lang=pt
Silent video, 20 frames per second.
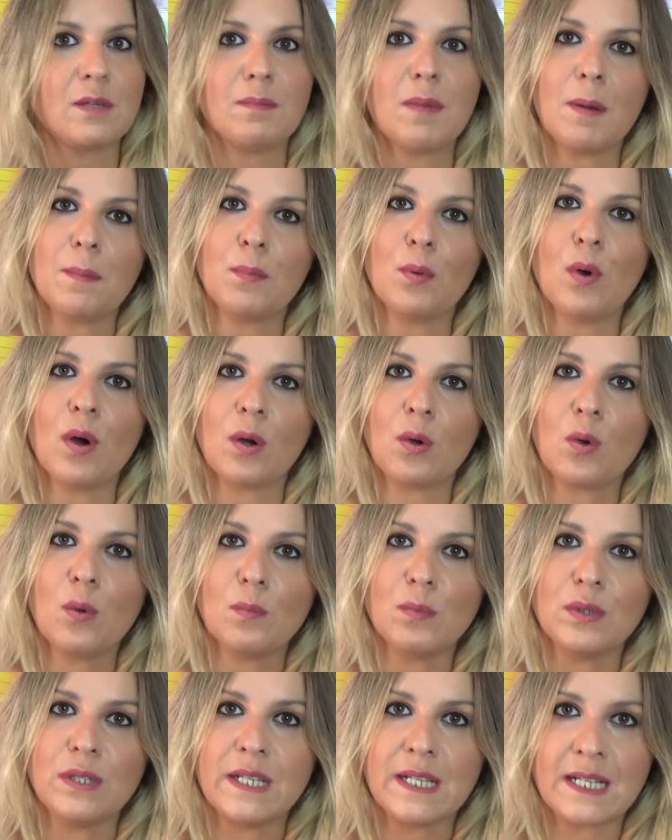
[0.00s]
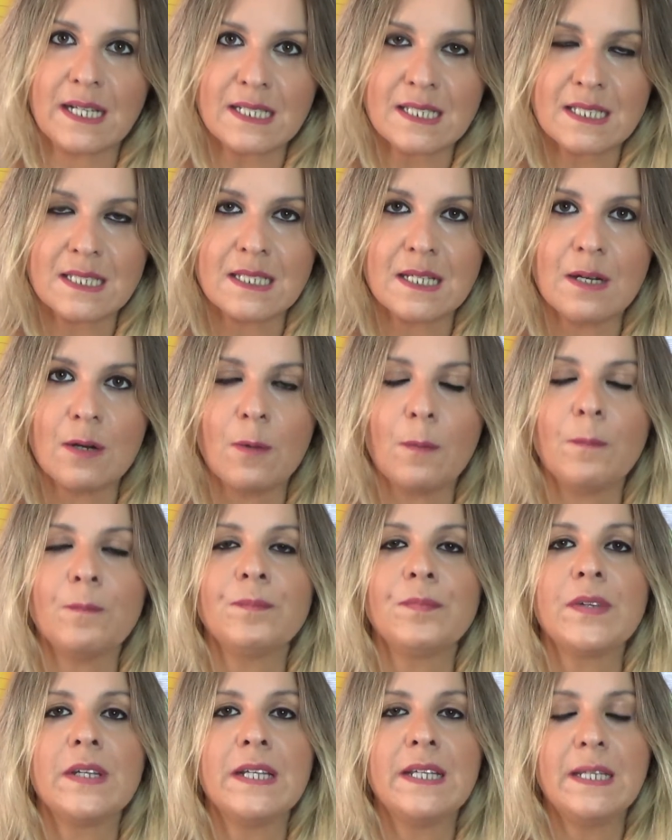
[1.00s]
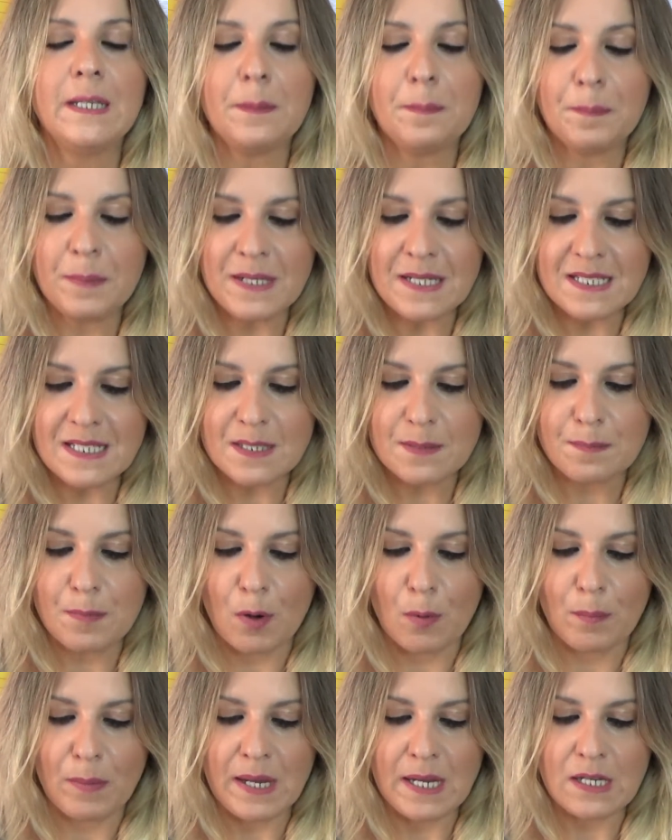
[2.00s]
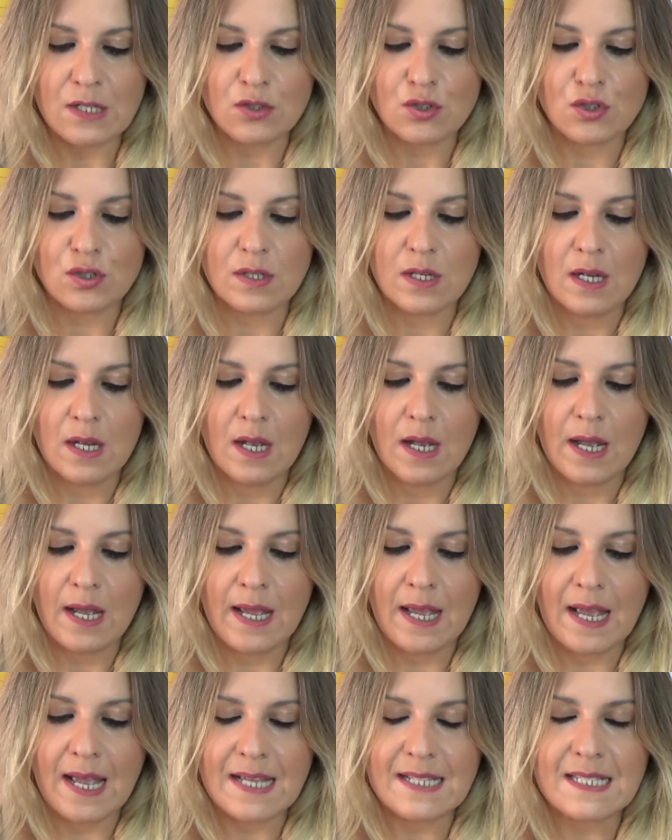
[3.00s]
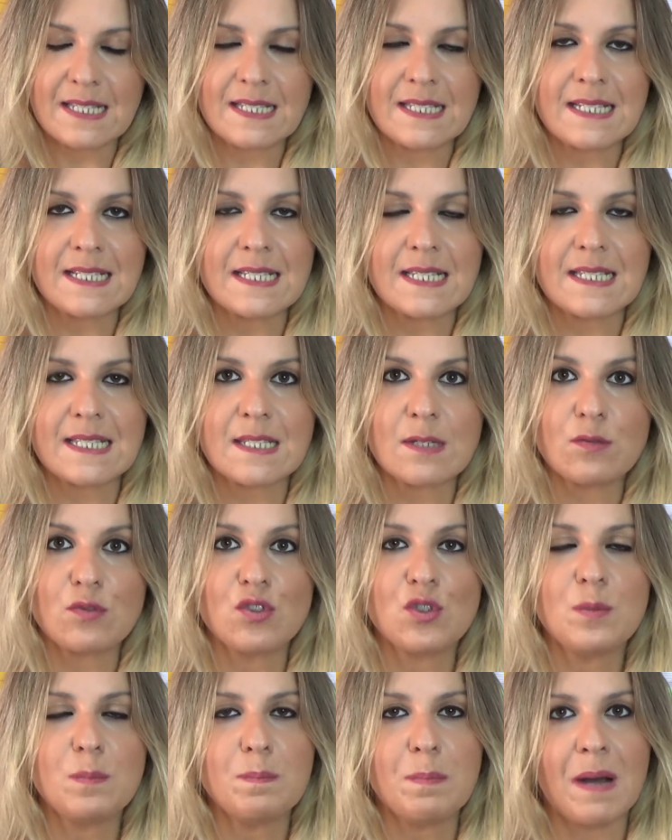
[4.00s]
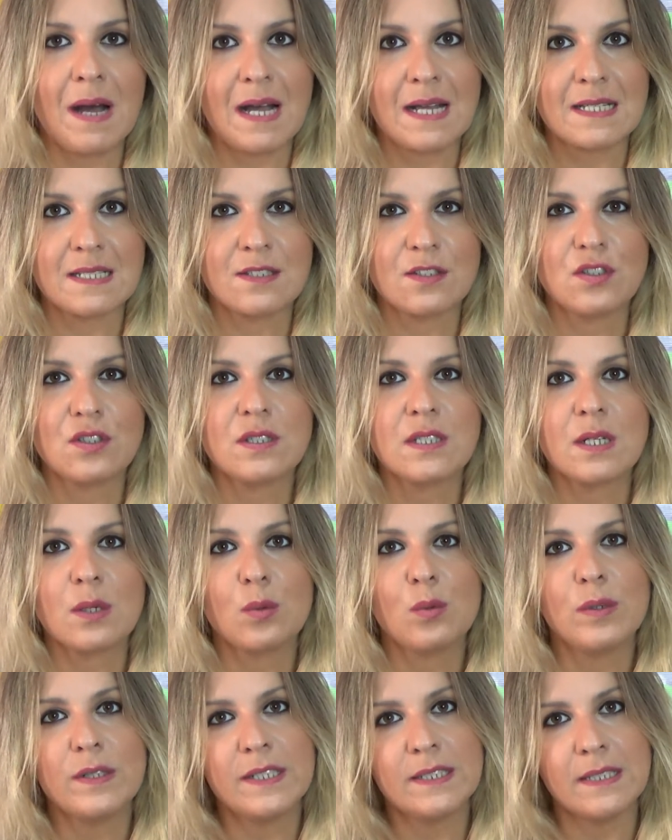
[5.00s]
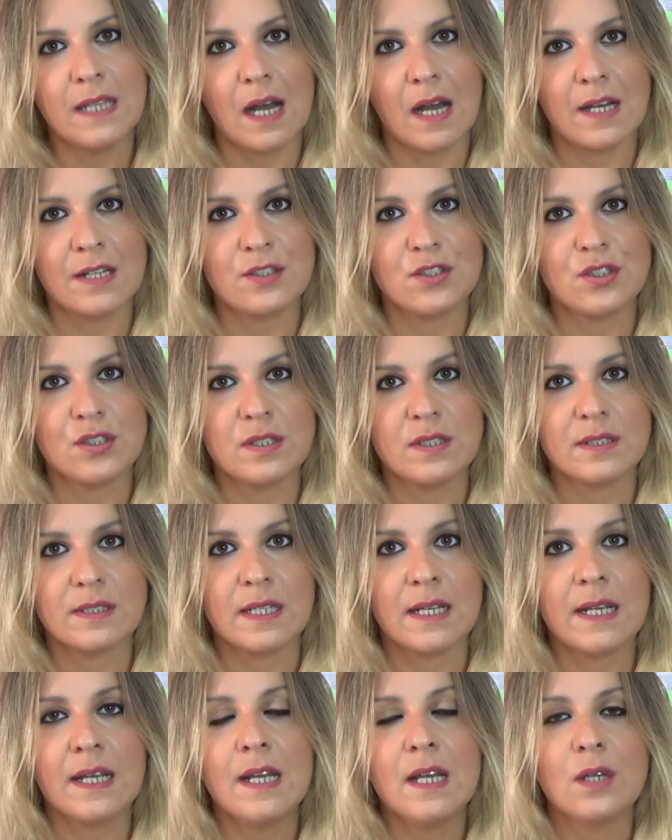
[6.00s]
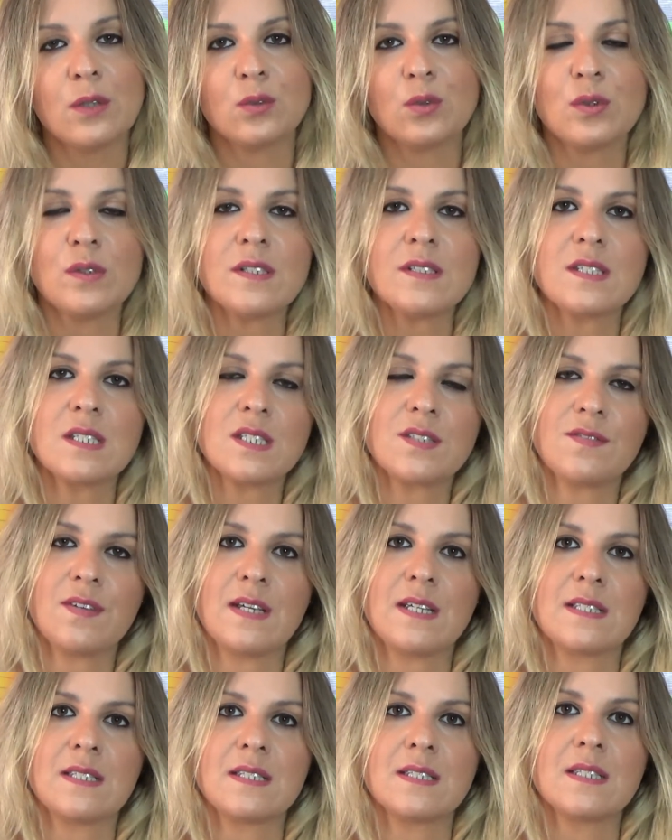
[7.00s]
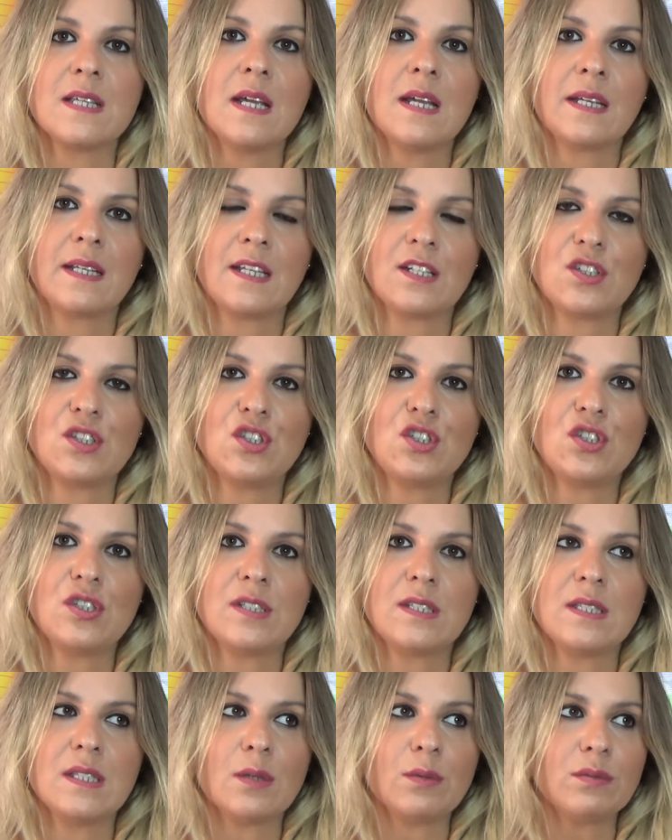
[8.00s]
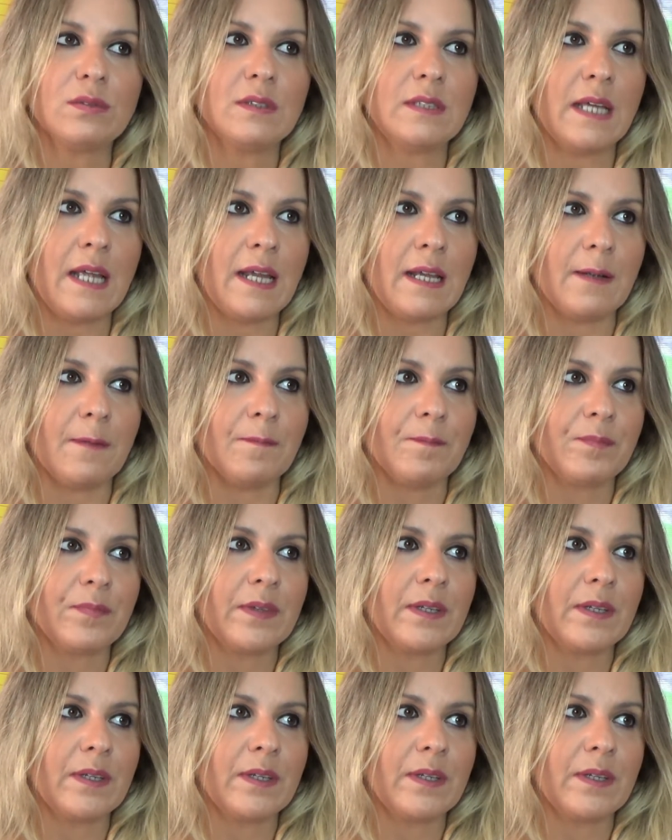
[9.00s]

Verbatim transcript: uma boa comunicação e principalmente é, essa sensação de paz, de tranquilidade, né? Todas as vezes que a gente não tem